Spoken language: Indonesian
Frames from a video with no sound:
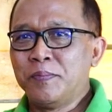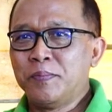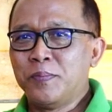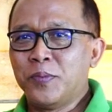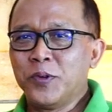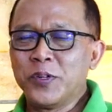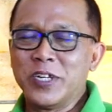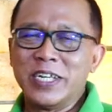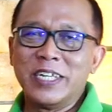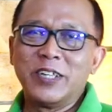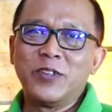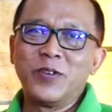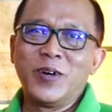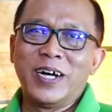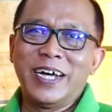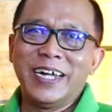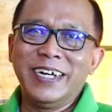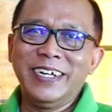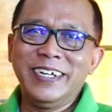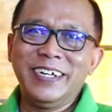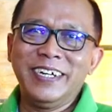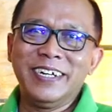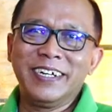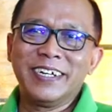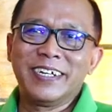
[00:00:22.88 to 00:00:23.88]
Puji
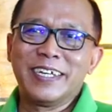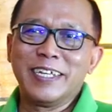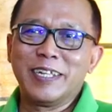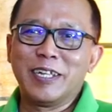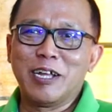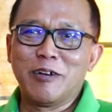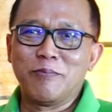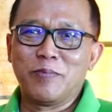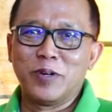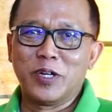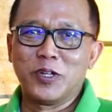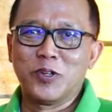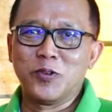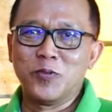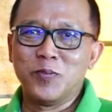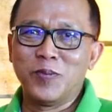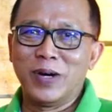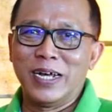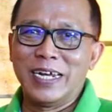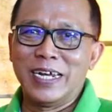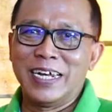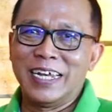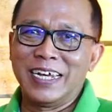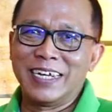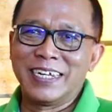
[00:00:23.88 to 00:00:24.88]
Tuhan, kita
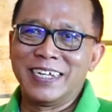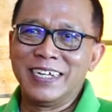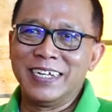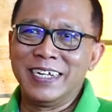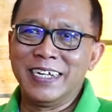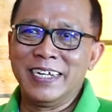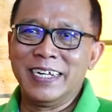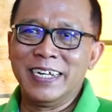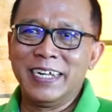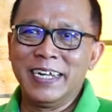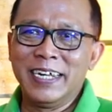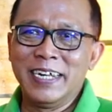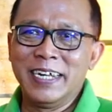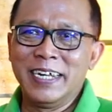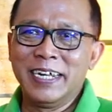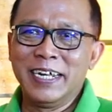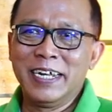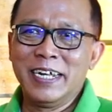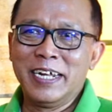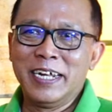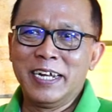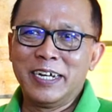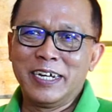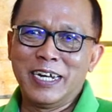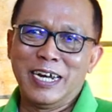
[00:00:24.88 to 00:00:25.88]
berjumpa lagi
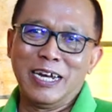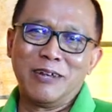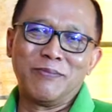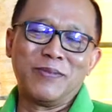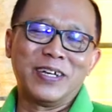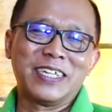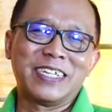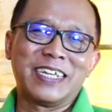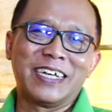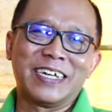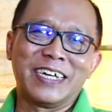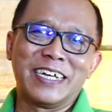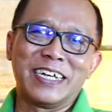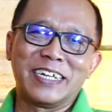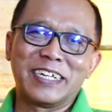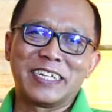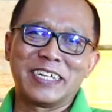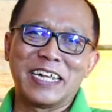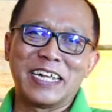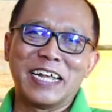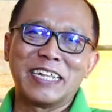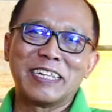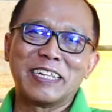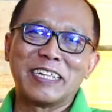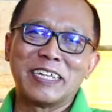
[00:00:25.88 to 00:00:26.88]
dalam acara
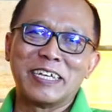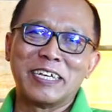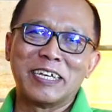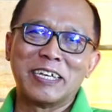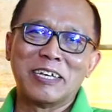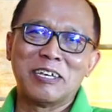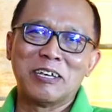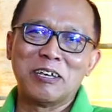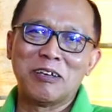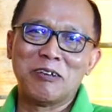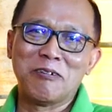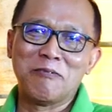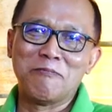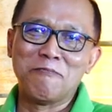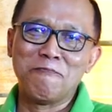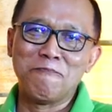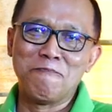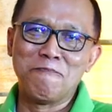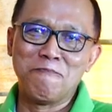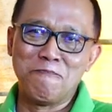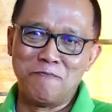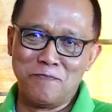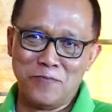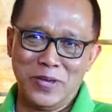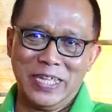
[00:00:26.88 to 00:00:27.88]
Sate
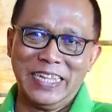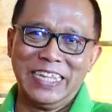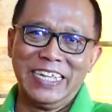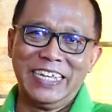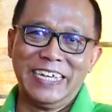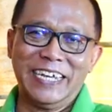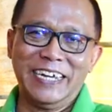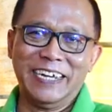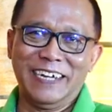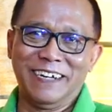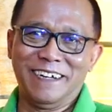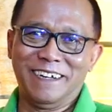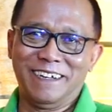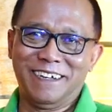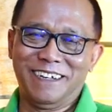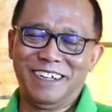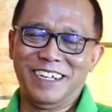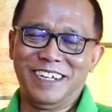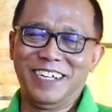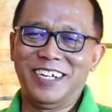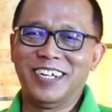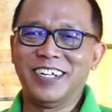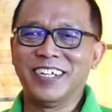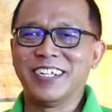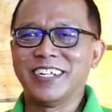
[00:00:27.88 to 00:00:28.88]
B3
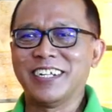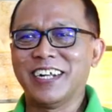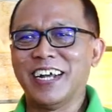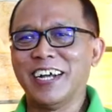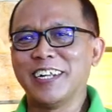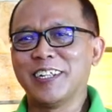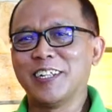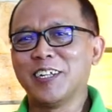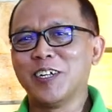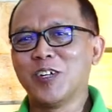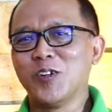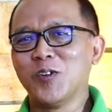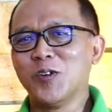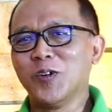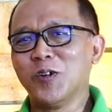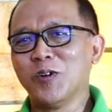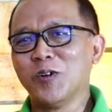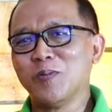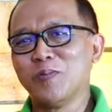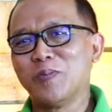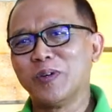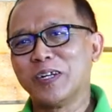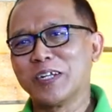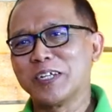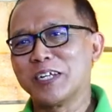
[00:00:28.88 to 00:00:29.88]
saat teduh
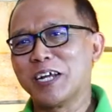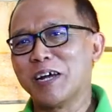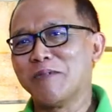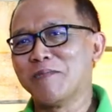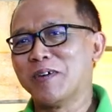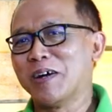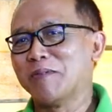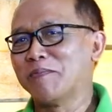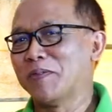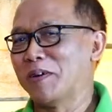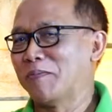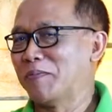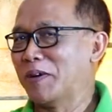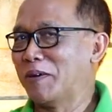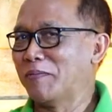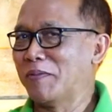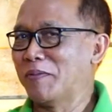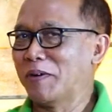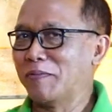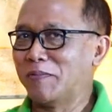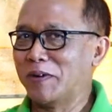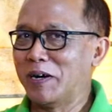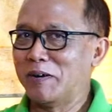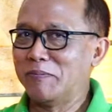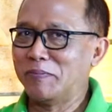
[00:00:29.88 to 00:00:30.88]
bersama
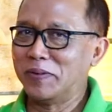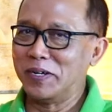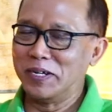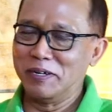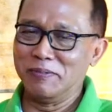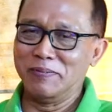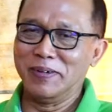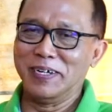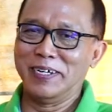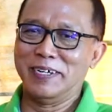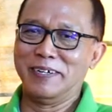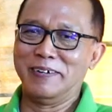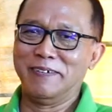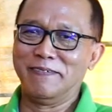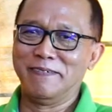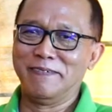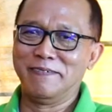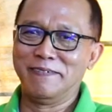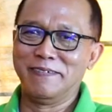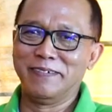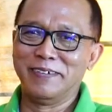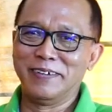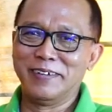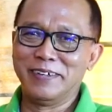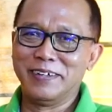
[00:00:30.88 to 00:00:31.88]
Bapak-Bapak beriman.
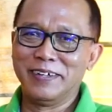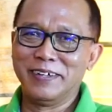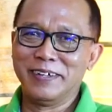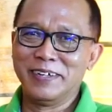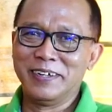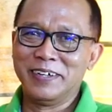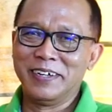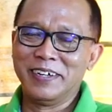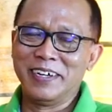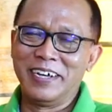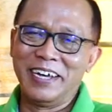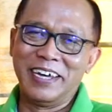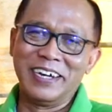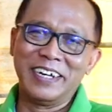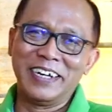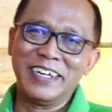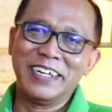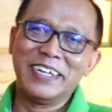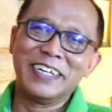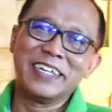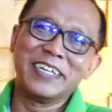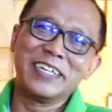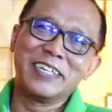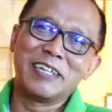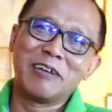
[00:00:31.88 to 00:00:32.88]
Hari
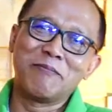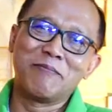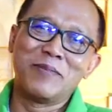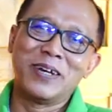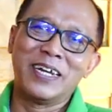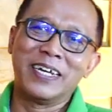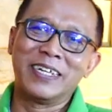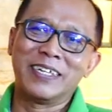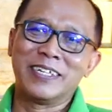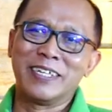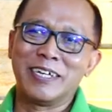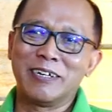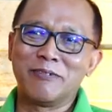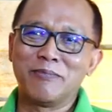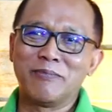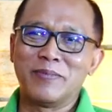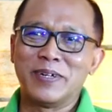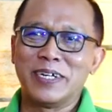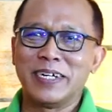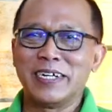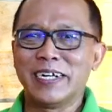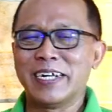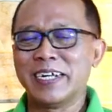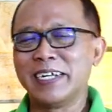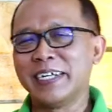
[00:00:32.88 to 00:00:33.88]
ini kita belajar
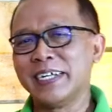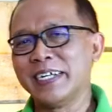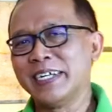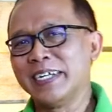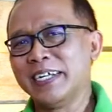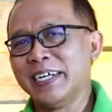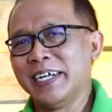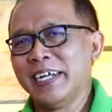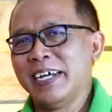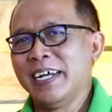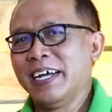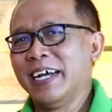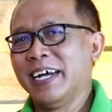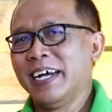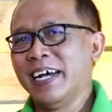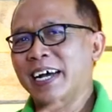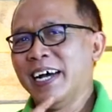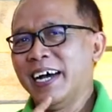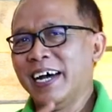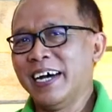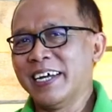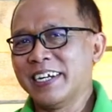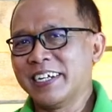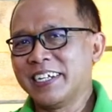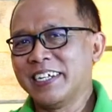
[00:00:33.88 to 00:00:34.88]
mengenai
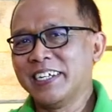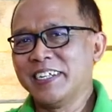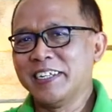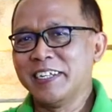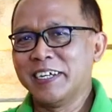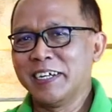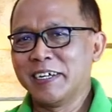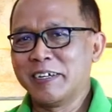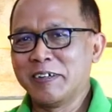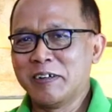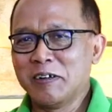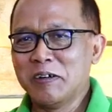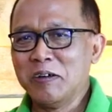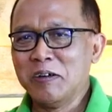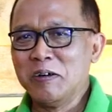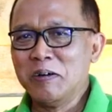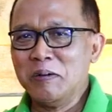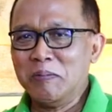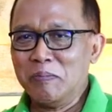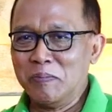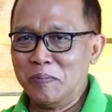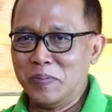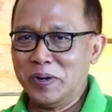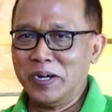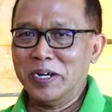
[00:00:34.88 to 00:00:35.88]
arsitek
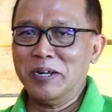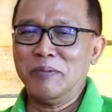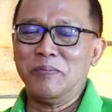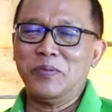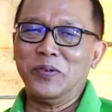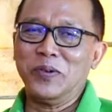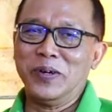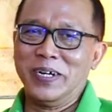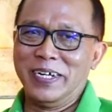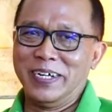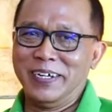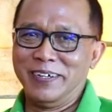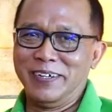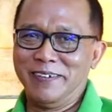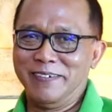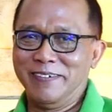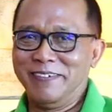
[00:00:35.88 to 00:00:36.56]
penipuan.